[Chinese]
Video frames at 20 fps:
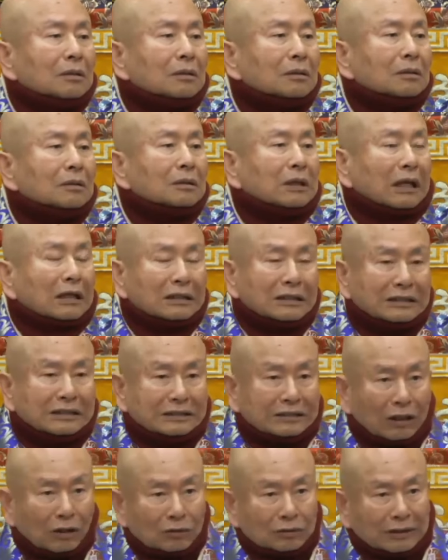他一
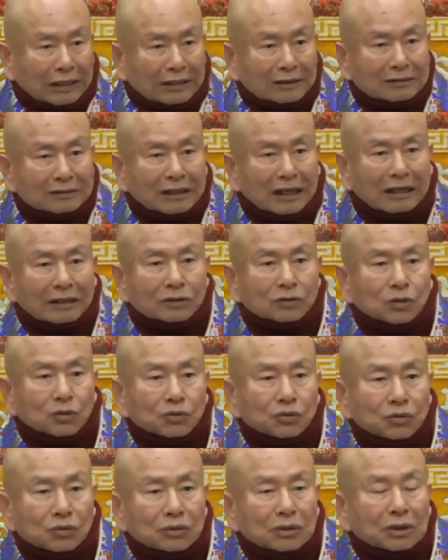脚才踩出
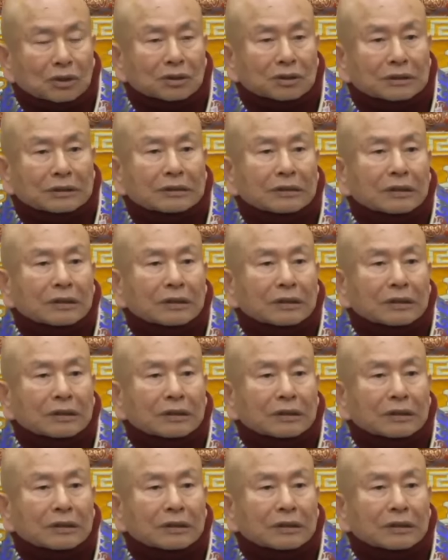去而已，